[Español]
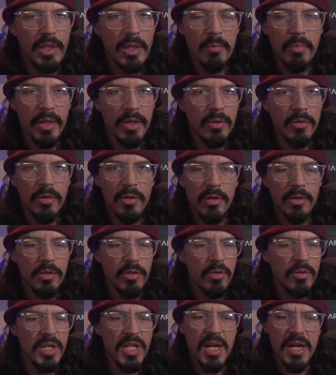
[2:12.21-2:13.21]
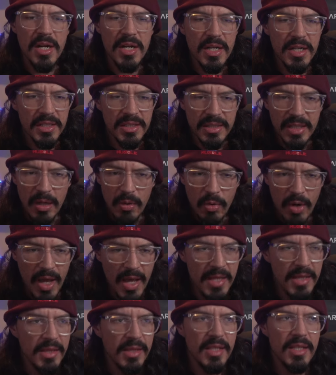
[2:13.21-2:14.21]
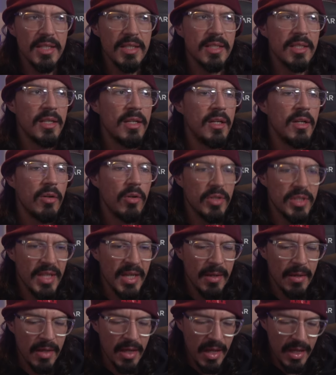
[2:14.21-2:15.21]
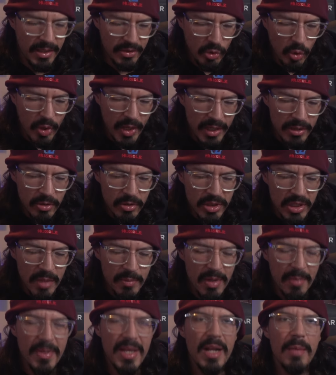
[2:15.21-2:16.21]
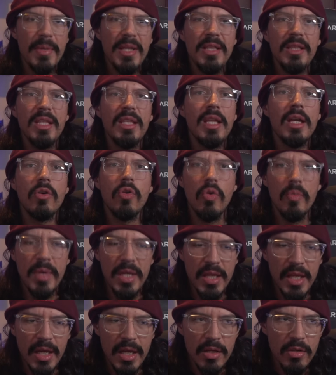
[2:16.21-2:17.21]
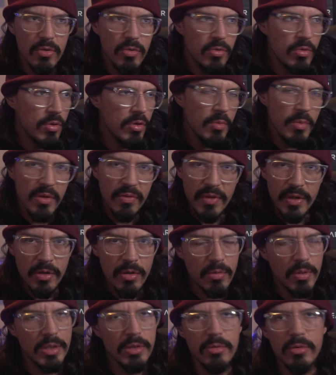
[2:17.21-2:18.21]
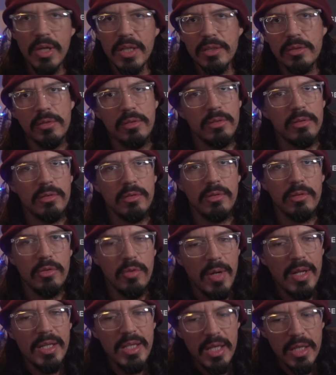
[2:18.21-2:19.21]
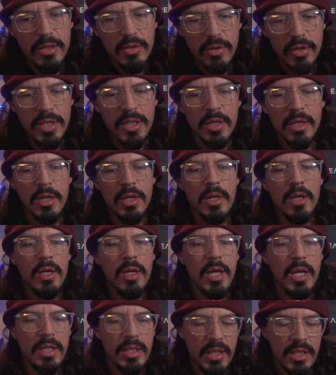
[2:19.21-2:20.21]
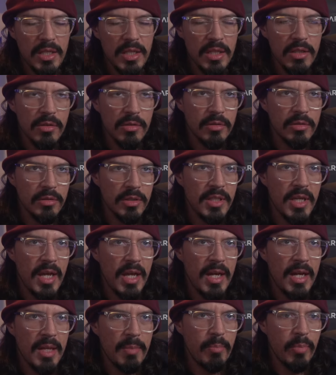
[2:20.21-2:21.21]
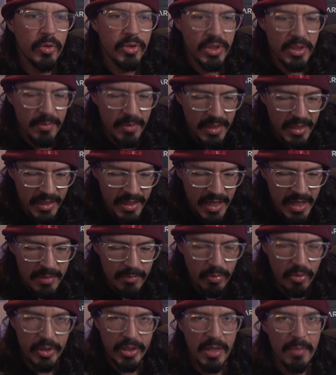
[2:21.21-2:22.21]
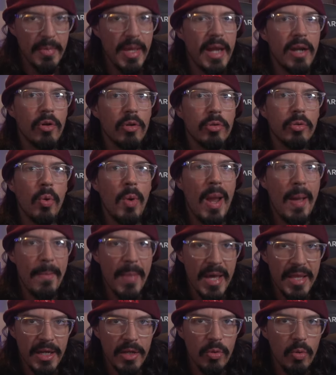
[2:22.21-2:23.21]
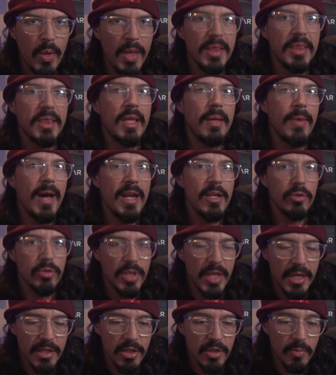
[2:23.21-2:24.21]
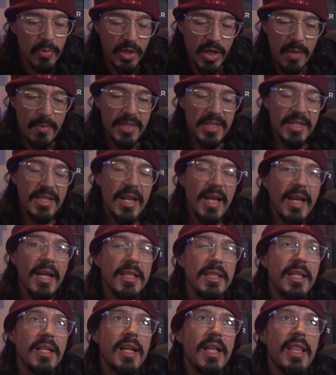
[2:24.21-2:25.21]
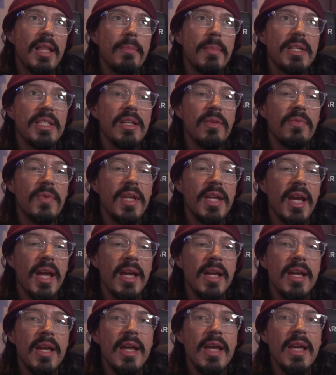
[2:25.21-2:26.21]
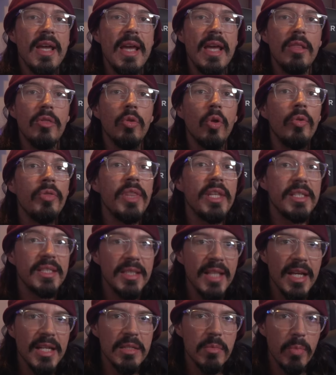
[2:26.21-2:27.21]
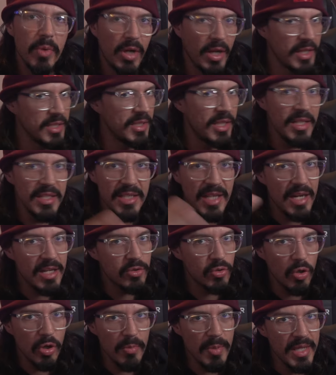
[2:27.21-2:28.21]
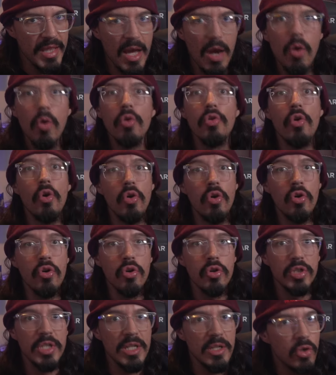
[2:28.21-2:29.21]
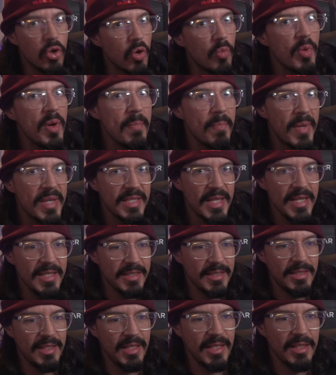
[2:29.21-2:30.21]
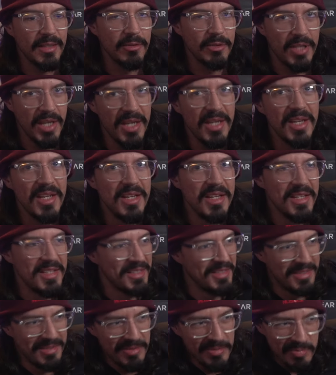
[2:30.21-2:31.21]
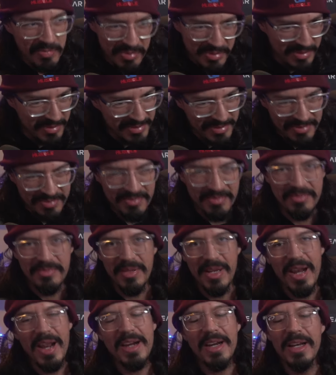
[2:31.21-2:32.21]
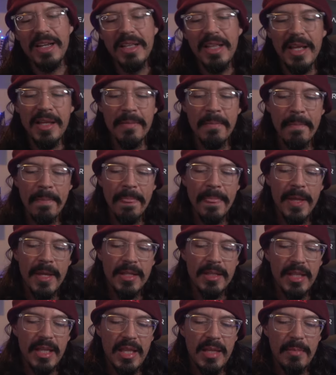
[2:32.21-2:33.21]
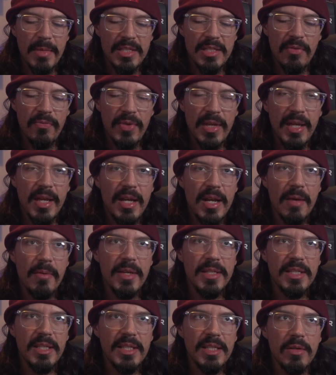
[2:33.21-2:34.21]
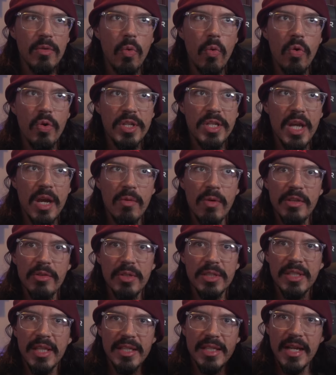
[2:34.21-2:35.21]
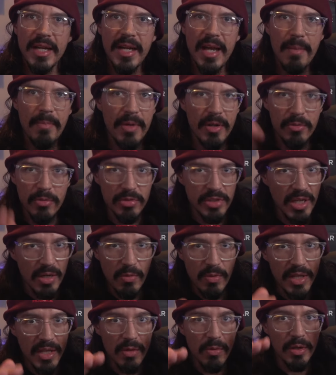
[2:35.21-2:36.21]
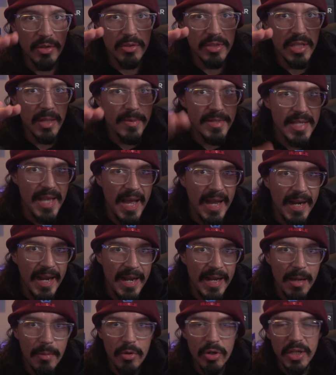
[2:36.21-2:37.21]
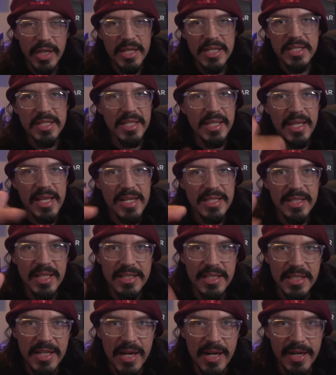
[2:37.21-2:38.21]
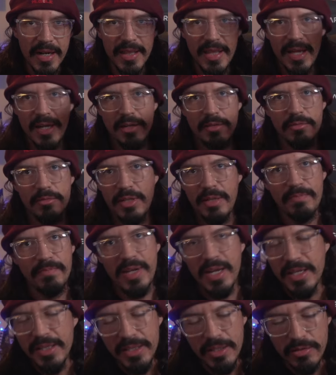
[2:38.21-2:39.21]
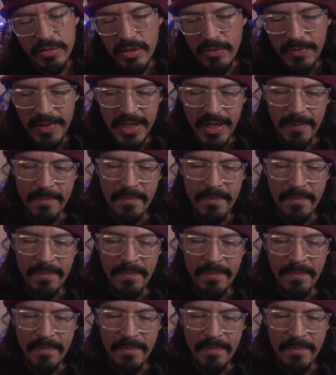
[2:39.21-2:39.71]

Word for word: Pero no, yo ni en restaurantes, o sea, tocando tema meramente de comida, yo no me fijo cuánto gasto. Yo al día de hoy he tenido ya la posibilidad, porque me he roto la madre durante varios años, porque a veces la gente nada más se fija en dónde estás, pero la gente se les olvida o no conocen cómo empezaste. O sea, mm, pues, es la realidad. Nada más se fijan a veces en, uy, ya cuando estás acá, pero no se acuerdan cuando estabas acá, cabrón, que ni siquiera estás en el radar. O sea, la gente no se fija.